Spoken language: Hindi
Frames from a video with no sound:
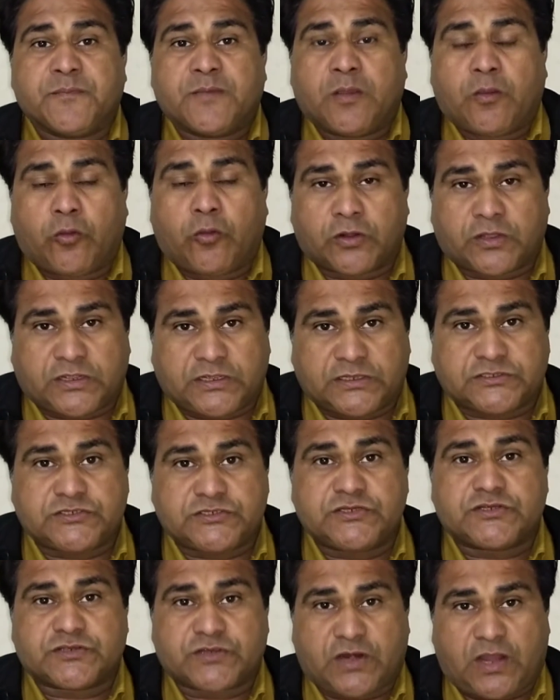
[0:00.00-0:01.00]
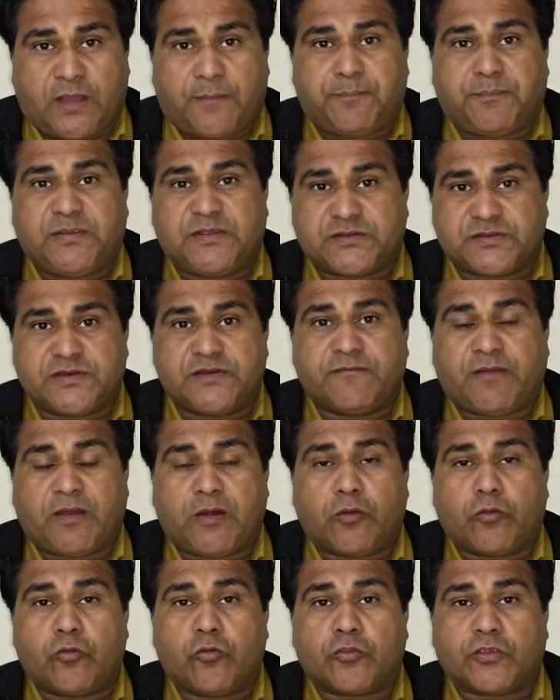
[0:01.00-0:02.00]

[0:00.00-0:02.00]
और कच्ची शराब बेचने वालों को